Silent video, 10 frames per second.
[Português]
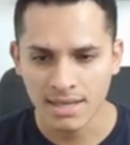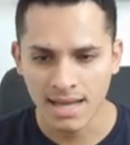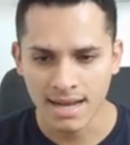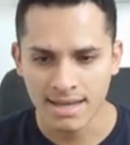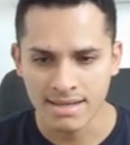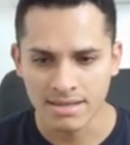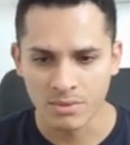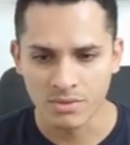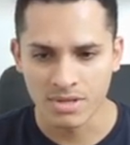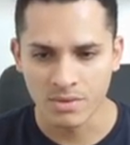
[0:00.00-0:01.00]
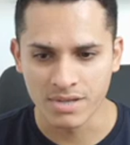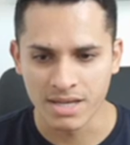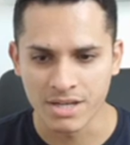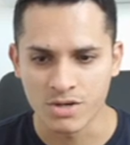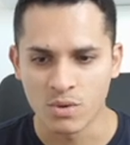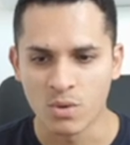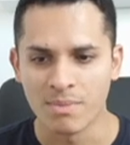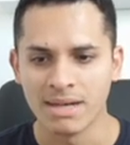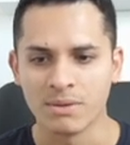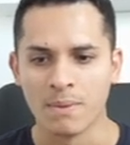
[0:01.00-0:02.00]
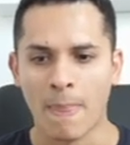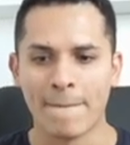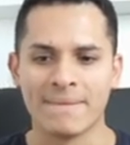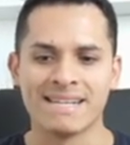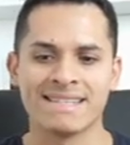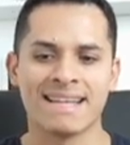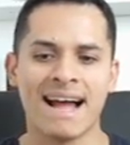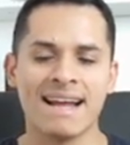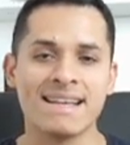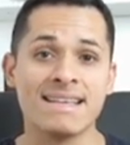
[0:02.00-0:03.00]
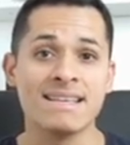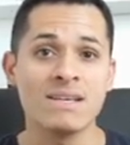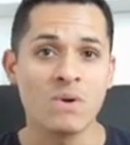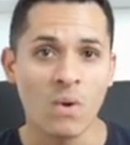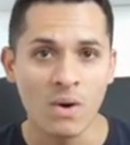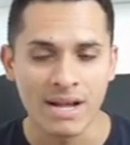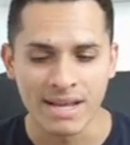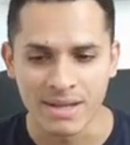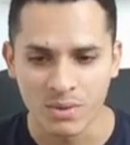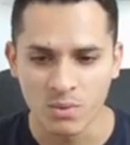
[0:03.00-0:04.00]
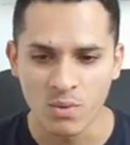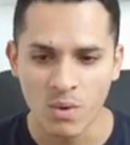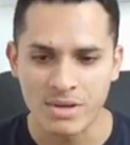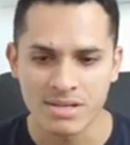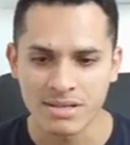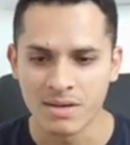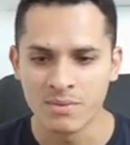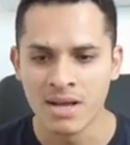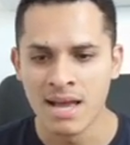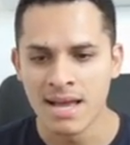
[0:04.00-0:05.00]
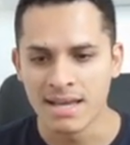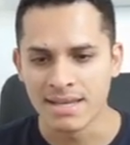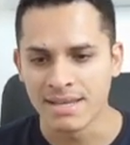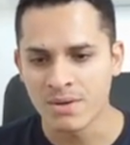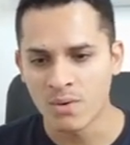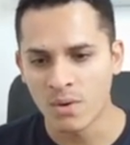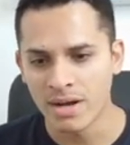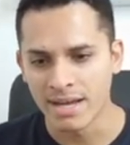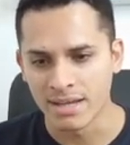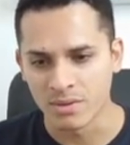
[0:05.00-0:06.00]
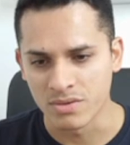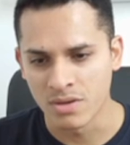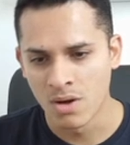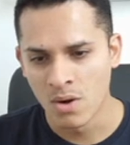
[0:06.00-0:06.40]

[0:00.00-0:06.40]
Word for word: E a questão nos dá o seguinte comando: está incorreto ou estão incorretos.